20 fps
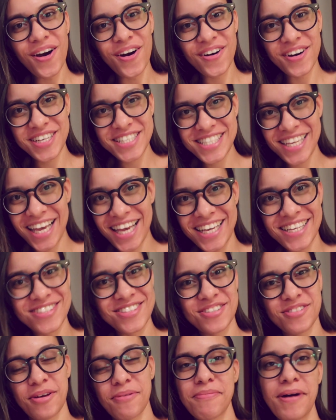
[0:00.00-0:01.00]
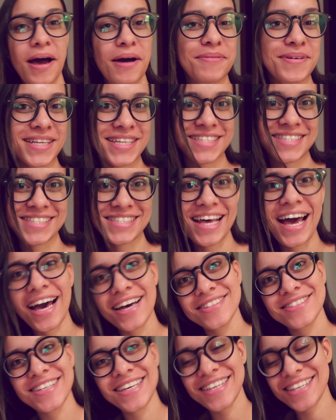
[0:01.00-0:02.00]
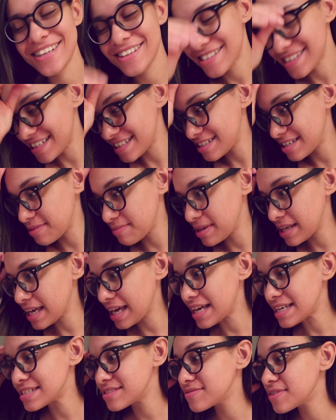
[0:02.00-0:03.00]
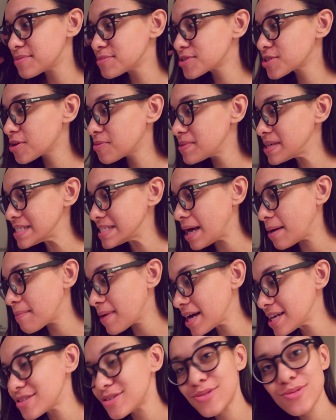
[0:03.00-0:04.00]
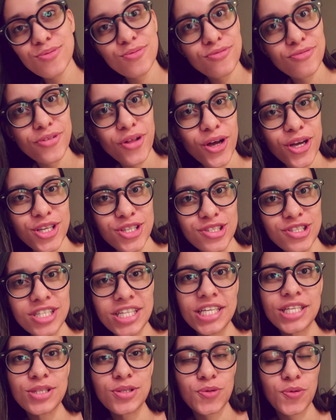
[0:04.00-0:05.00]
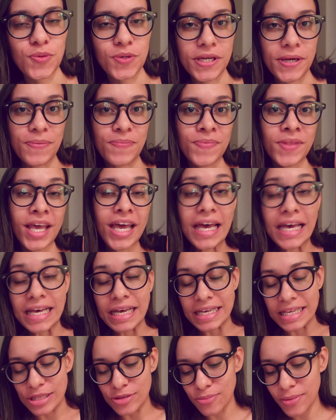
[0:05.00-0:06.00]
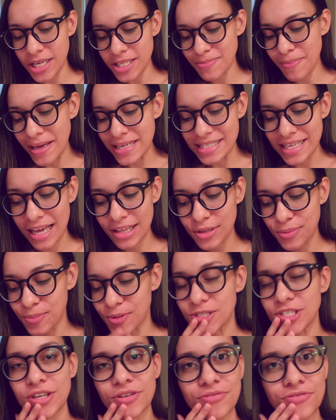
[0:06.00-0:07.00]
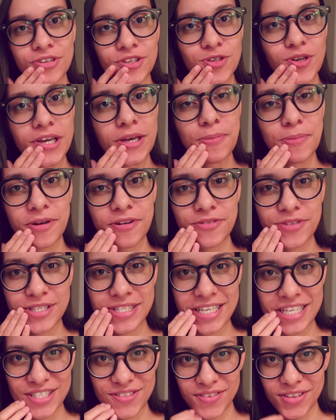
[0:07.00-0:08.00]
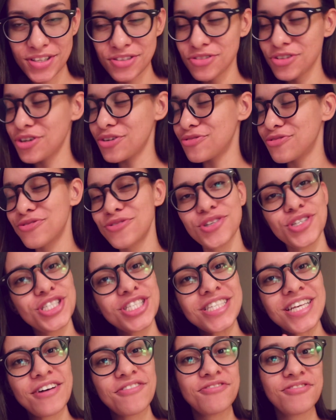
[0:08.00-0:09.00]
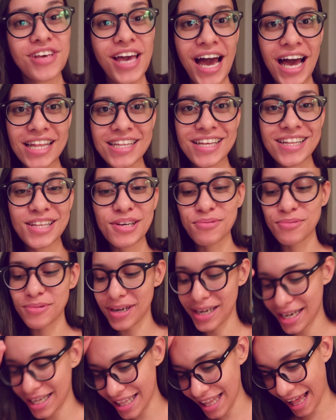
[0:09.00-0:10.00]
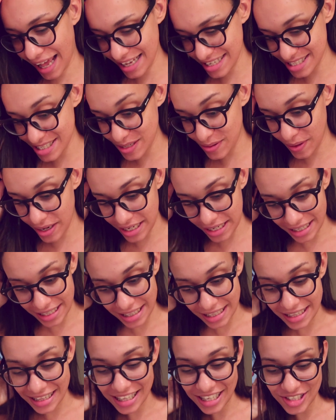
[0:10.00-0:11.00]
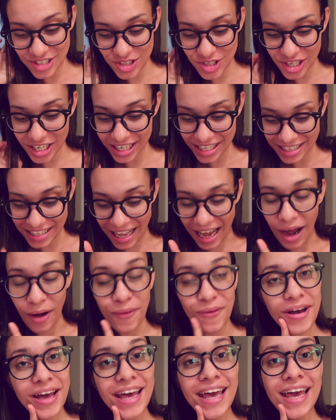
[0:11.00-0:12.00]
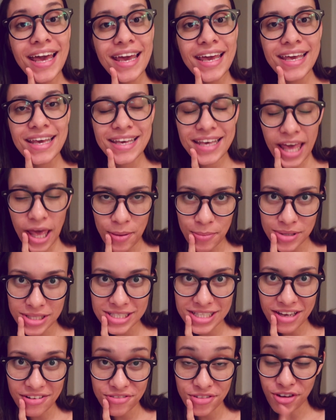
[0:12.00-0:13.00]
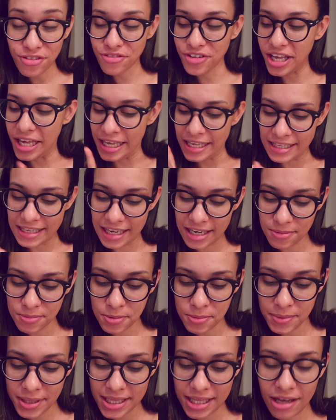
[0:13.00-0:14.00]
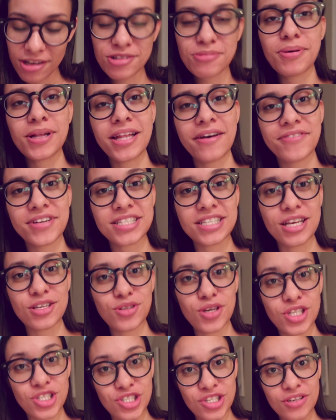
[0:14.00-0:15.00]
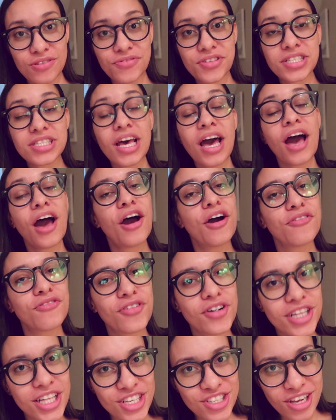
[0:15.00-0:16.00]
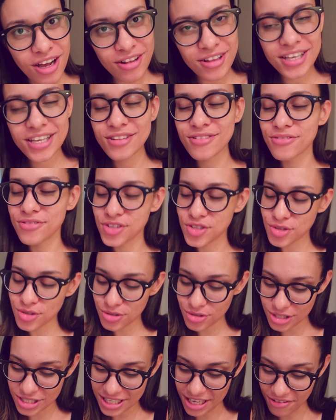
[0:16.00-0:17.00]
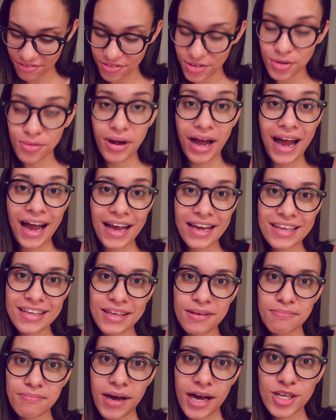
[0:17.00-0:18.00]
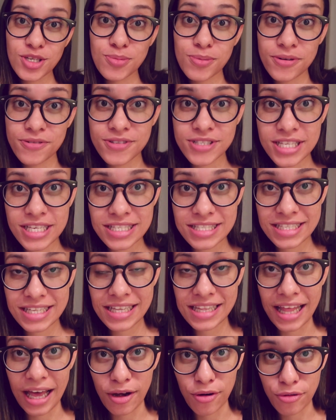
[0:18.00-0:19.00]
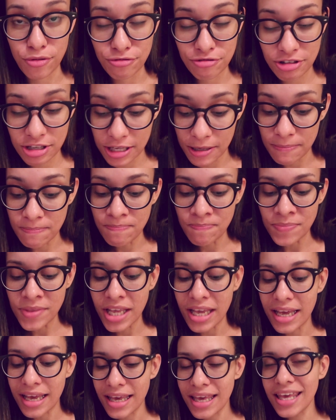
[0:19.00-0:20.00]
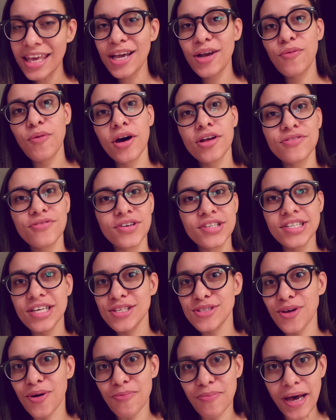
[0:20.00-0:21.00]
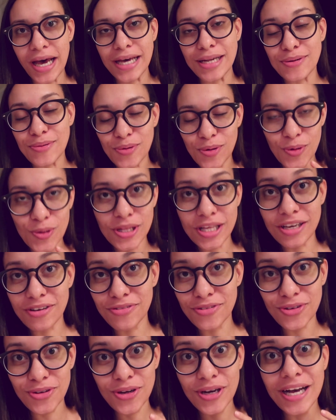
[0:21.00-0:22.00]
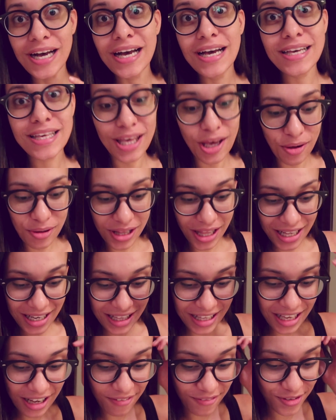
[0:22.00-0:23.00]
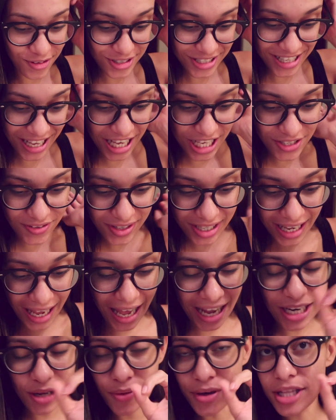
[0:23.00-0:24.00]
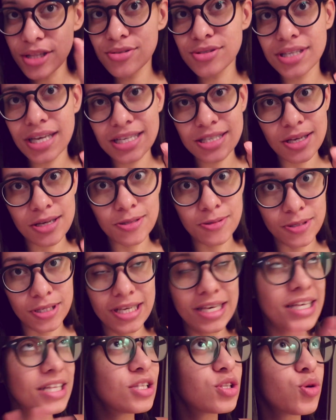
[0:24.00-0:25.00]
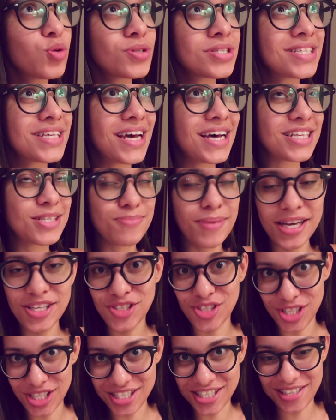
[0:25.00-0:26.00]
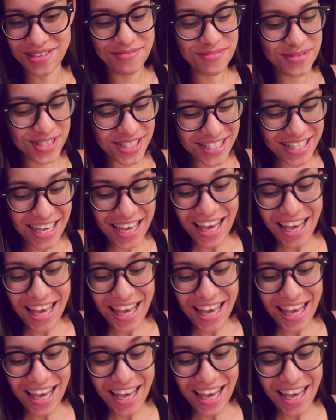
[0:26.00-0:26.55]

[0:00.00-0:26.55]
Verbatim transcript: Oi gente, eu sou a Bárbara Sá, Segredos Entre Amigas e vamos começar mais um vlog de leitura. No mês passado eu postei um vídeo aqui pra vocês falando que eu fui desafiada a ler um clássico aqui neste canal e quem me desafiou foi a Renier Pimentel do Palavras Radioativas. Vou deixar o link do vídeo do desafio aqui embaixo pra vocês irem lá conferir. E quando vocês souberam o livro que eu leria, vocês ficaram entusias... entusiasmadíssimos